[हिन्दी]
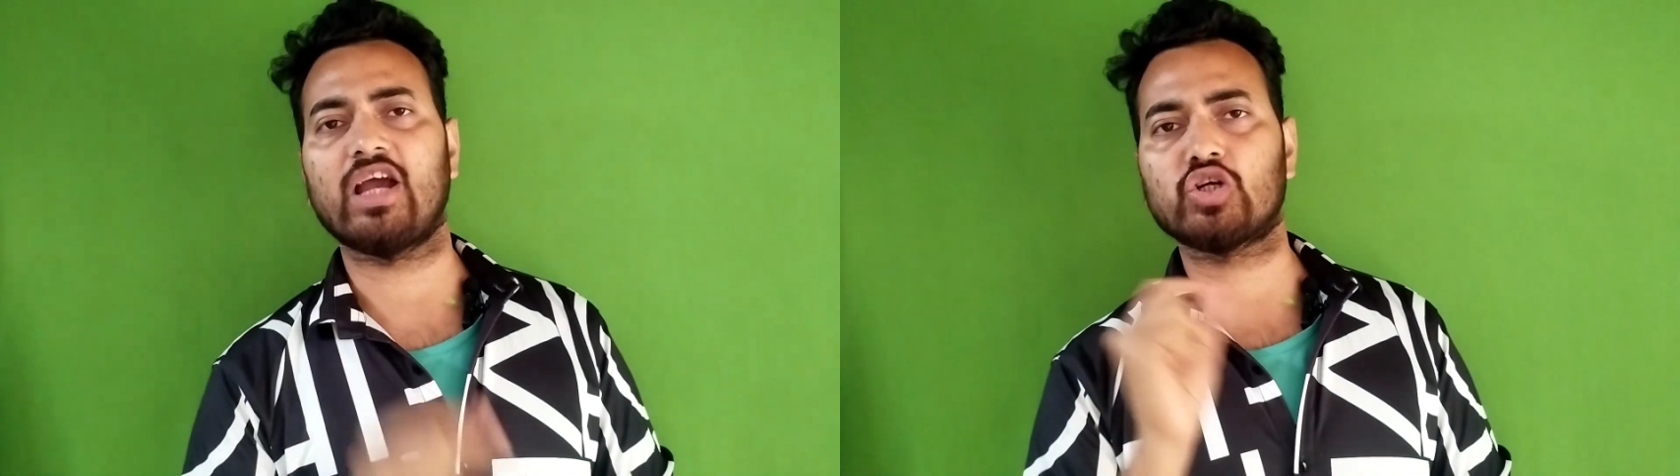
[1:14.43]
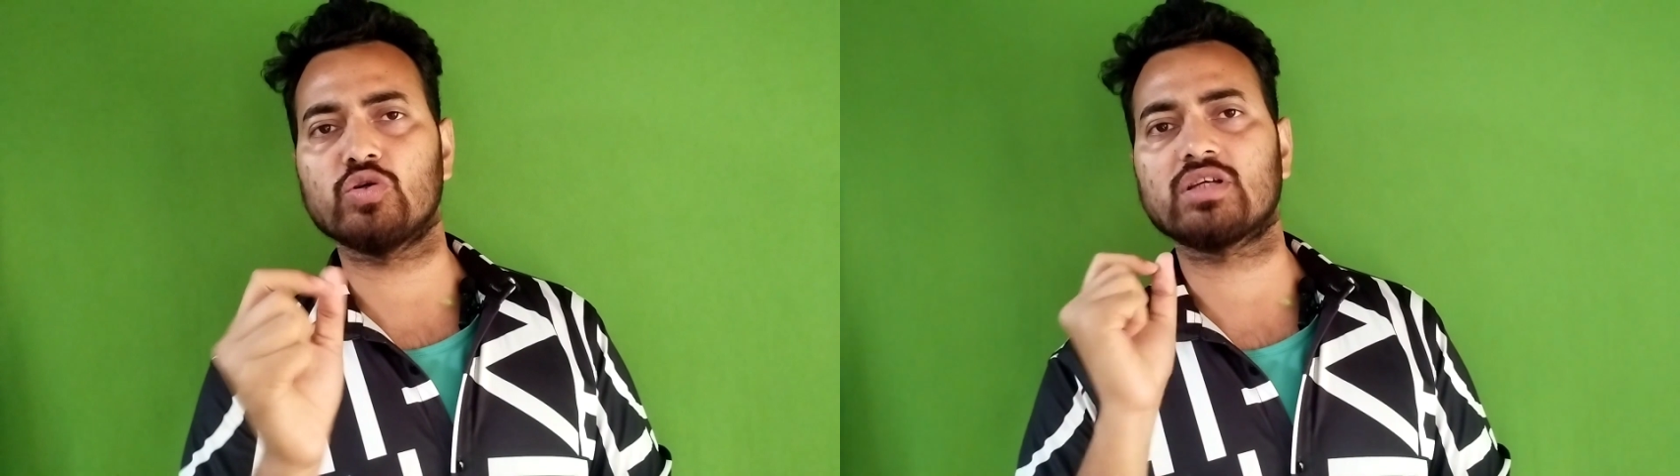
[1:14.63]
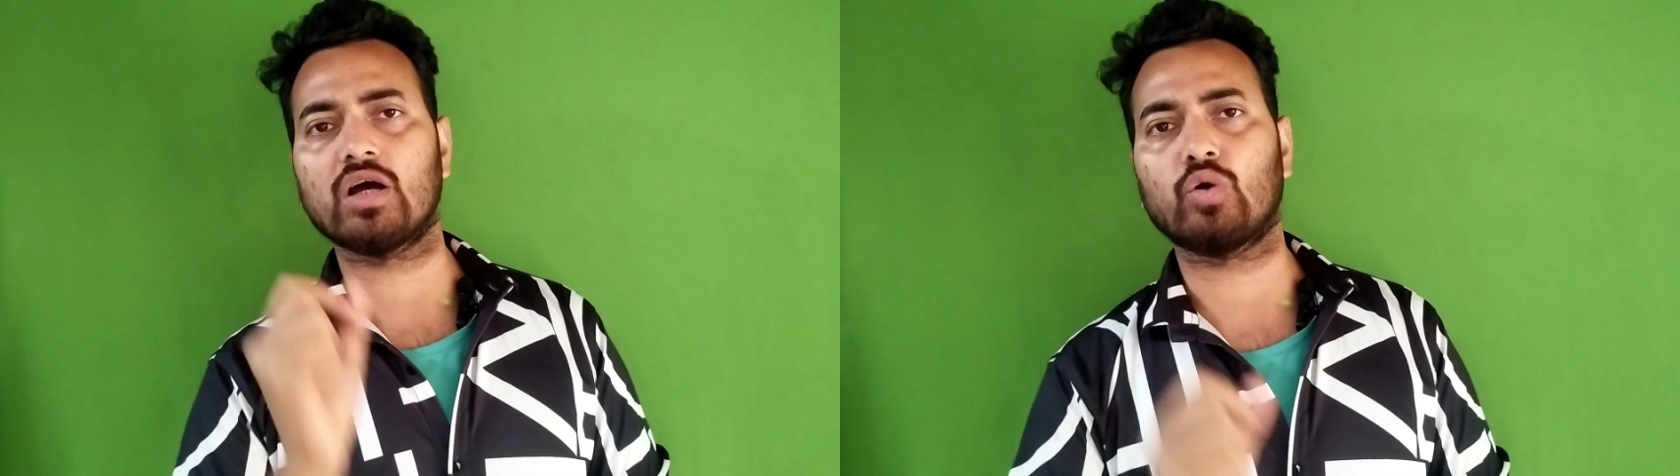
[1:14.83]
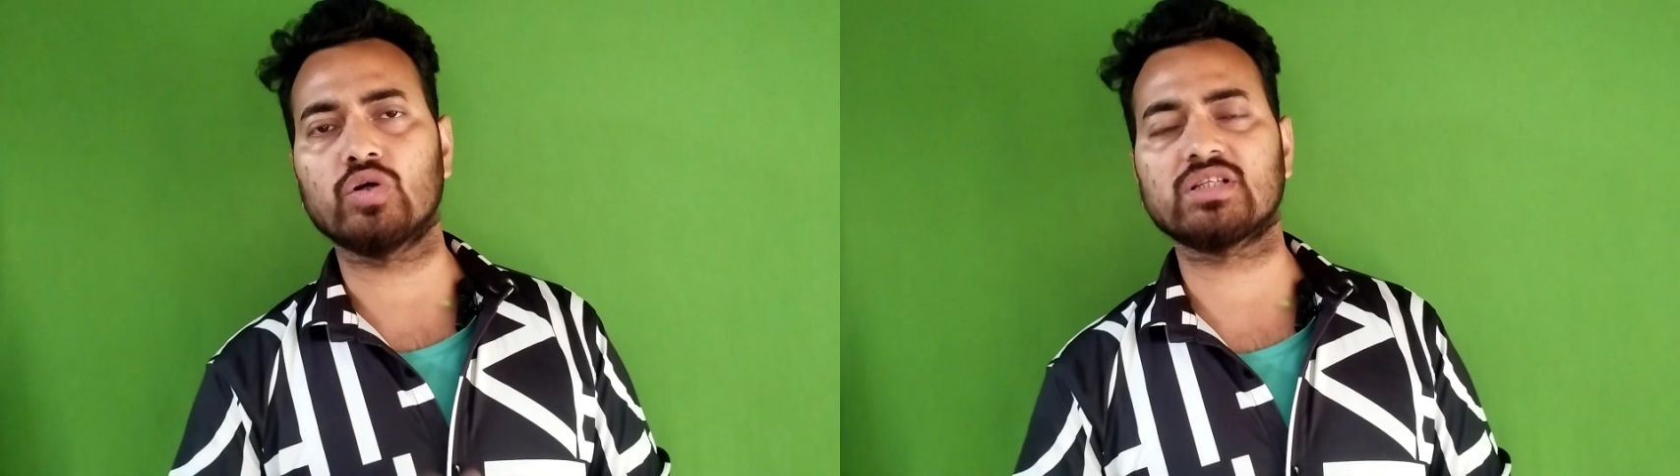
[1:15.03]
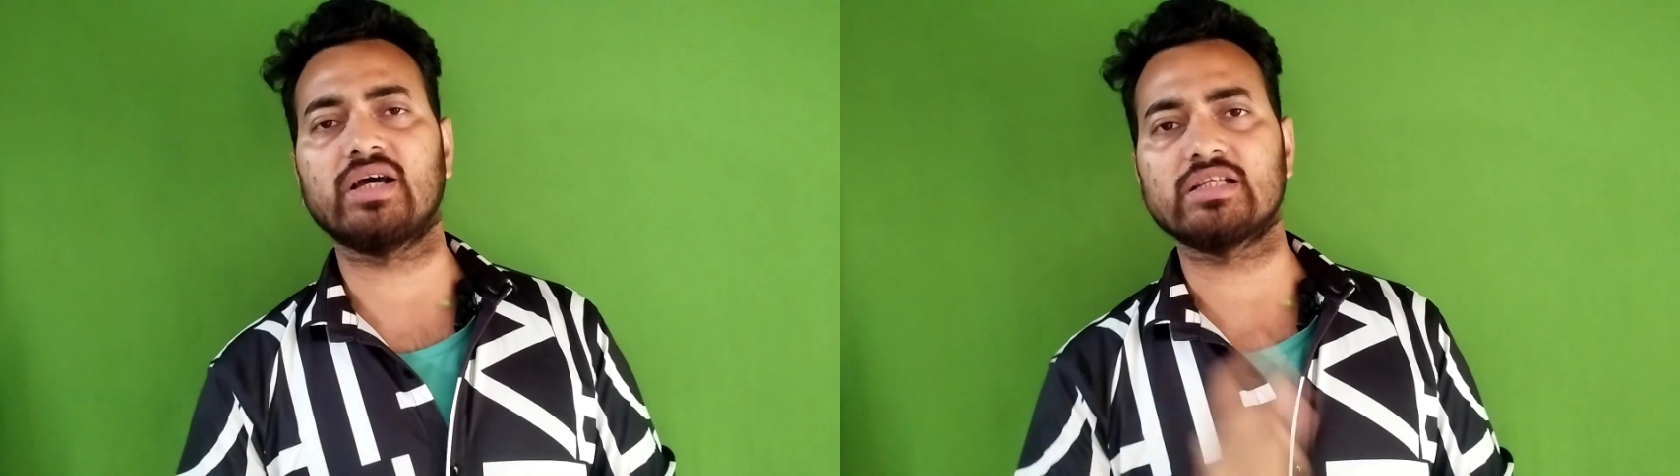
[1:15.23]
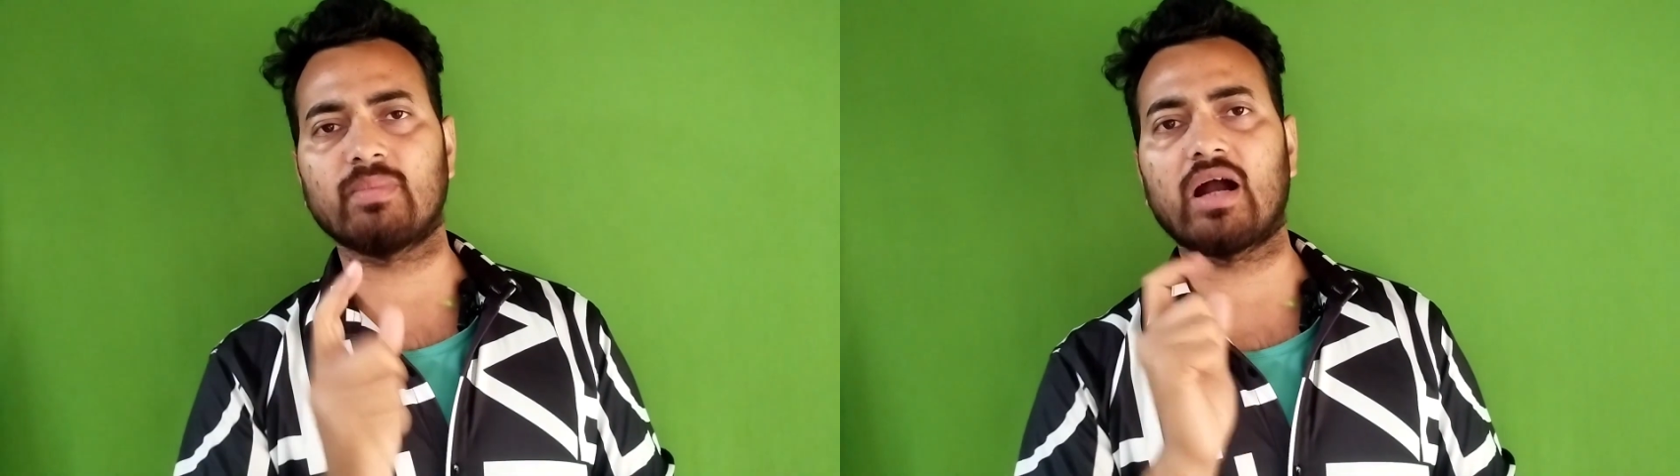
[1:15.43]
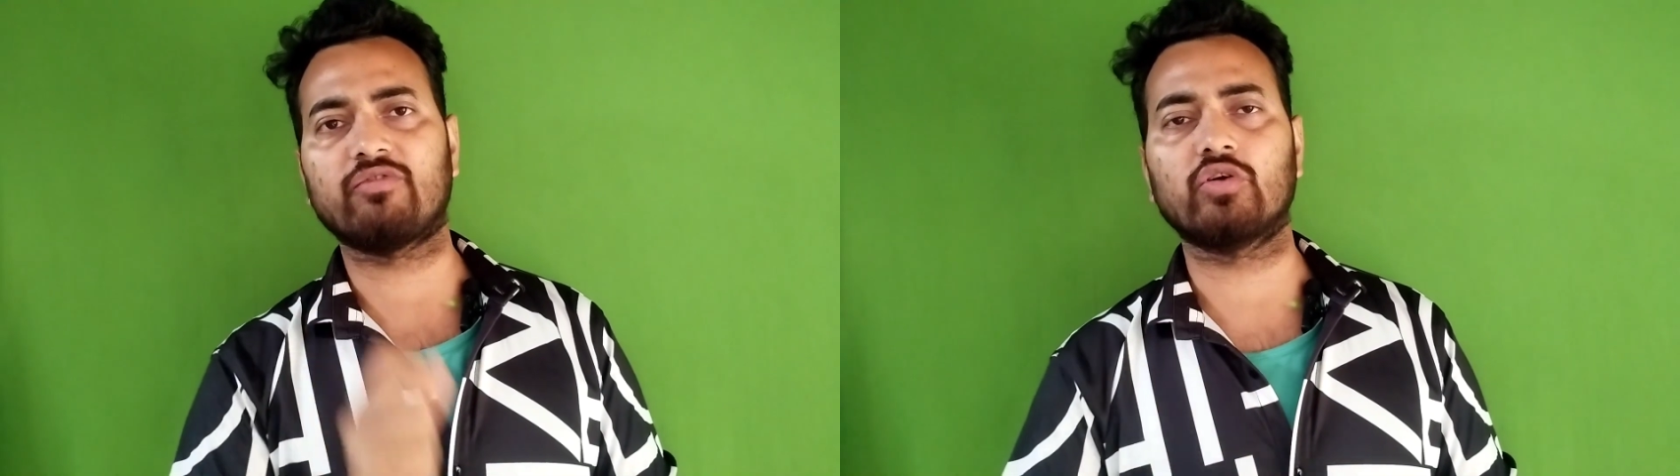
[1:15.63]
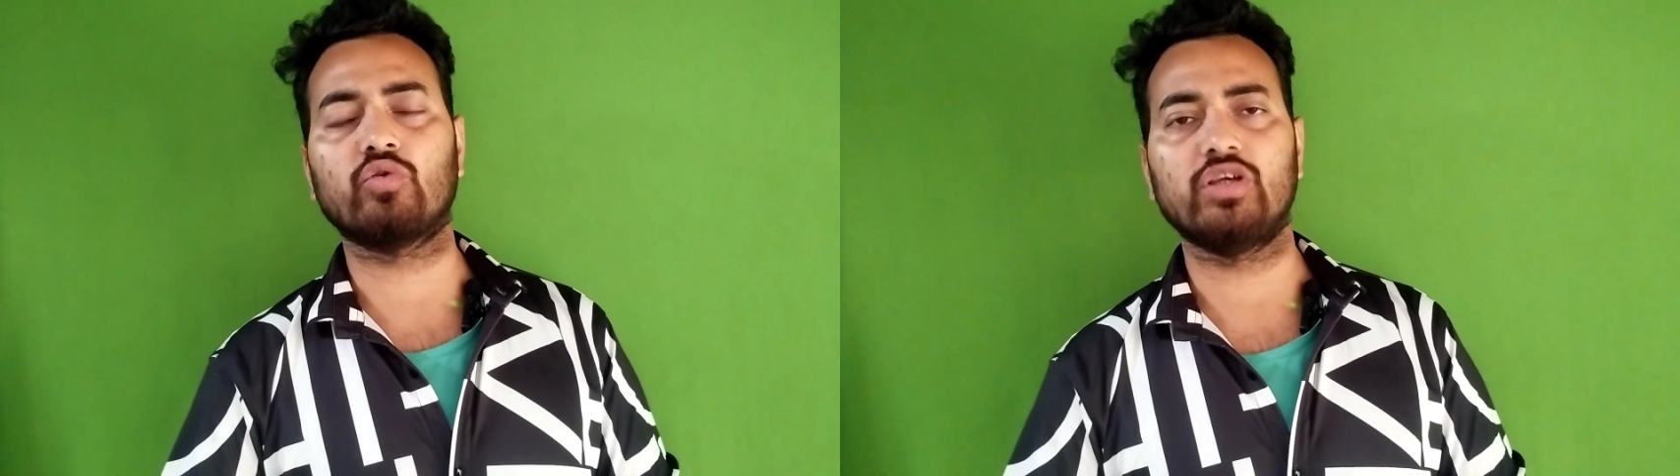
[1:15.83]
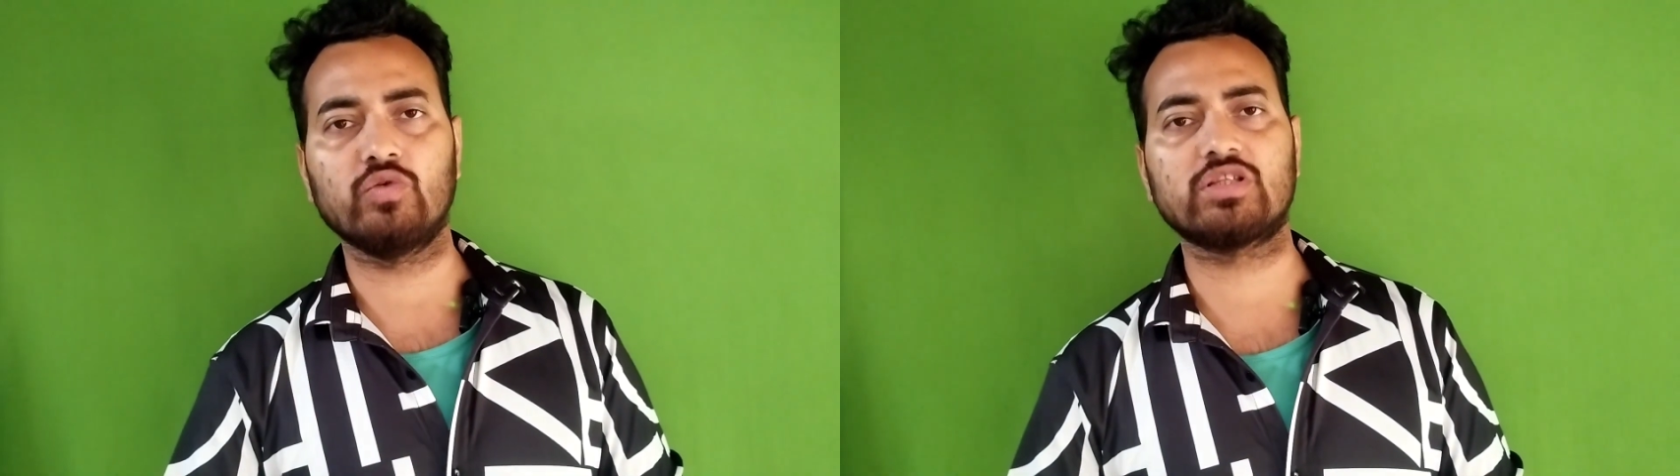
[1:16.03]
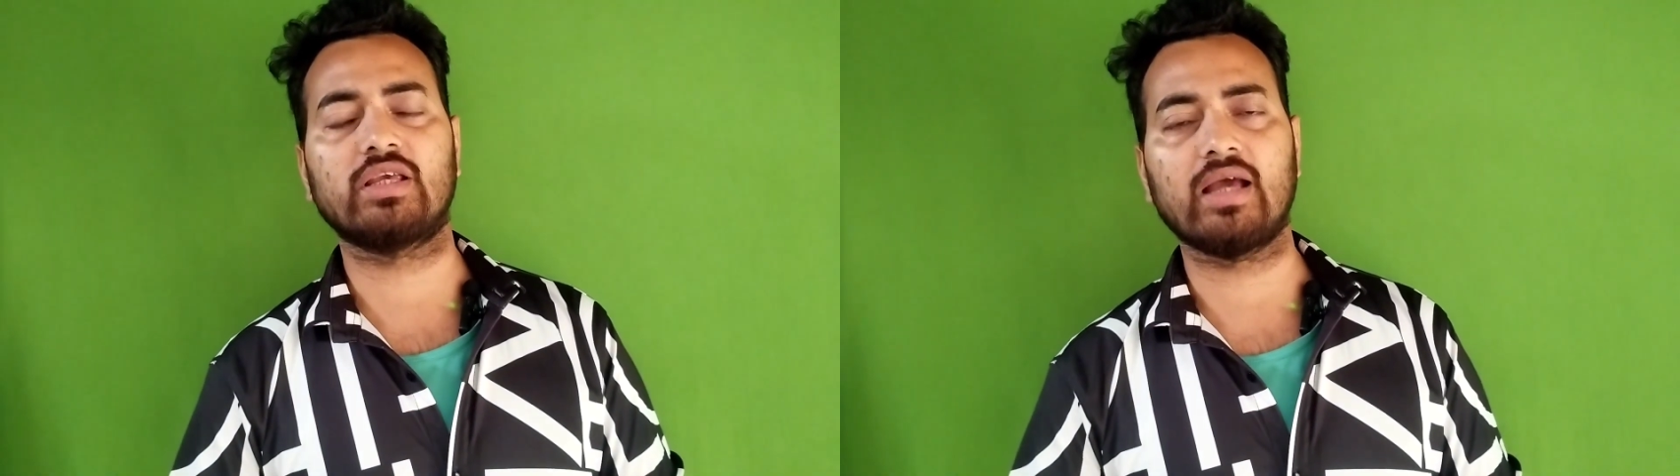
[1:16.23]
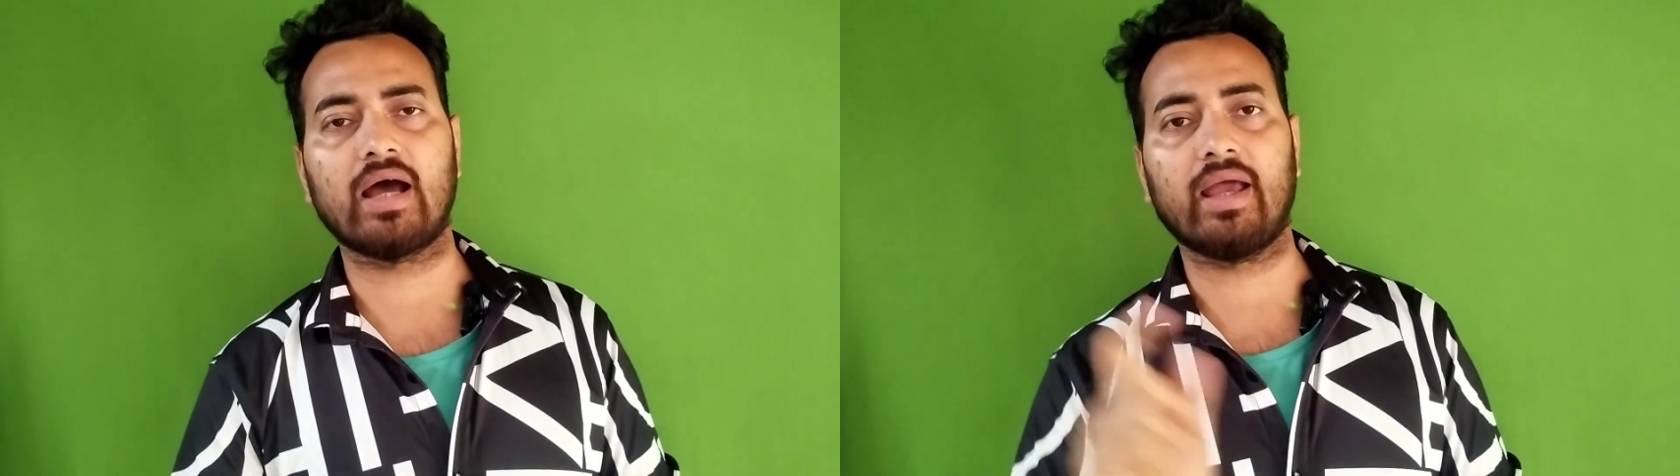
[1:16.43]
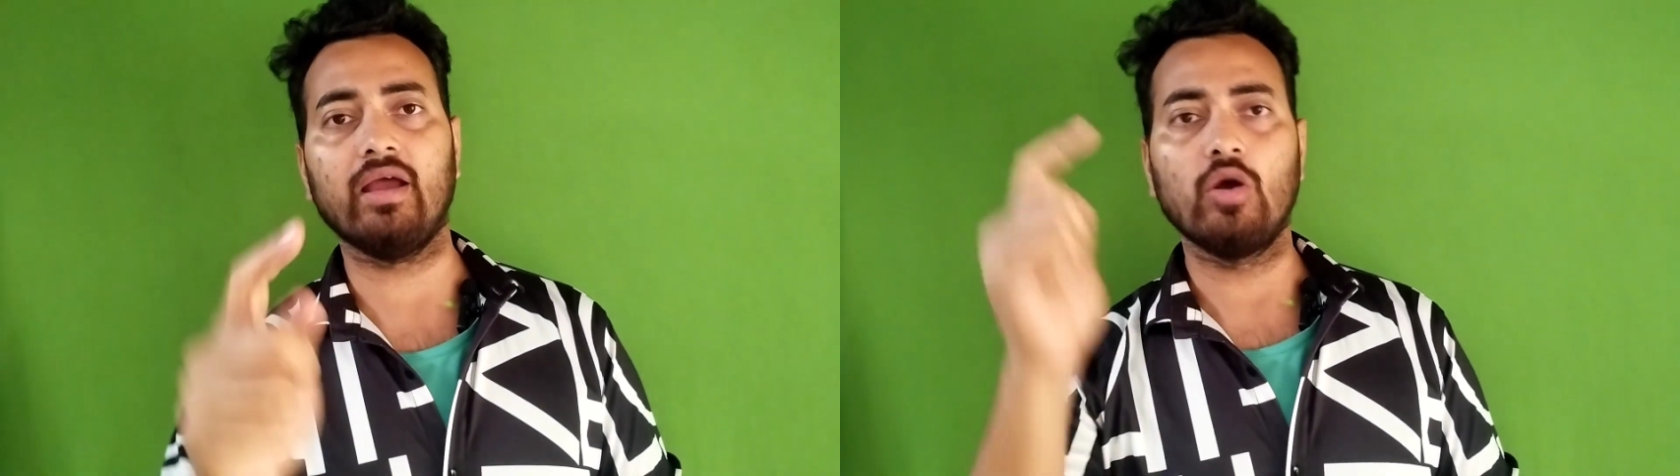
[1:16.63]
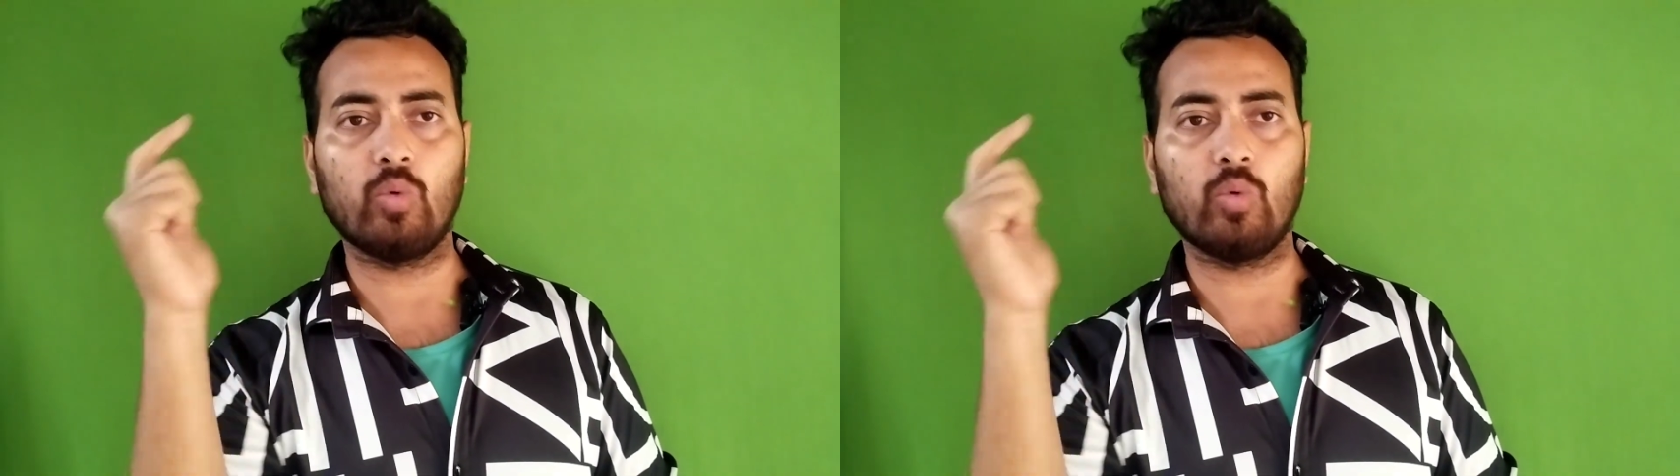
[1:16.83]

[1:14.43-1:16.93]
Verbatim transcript: एशूज का कौन सा स्मार्टफोन को यूज किया है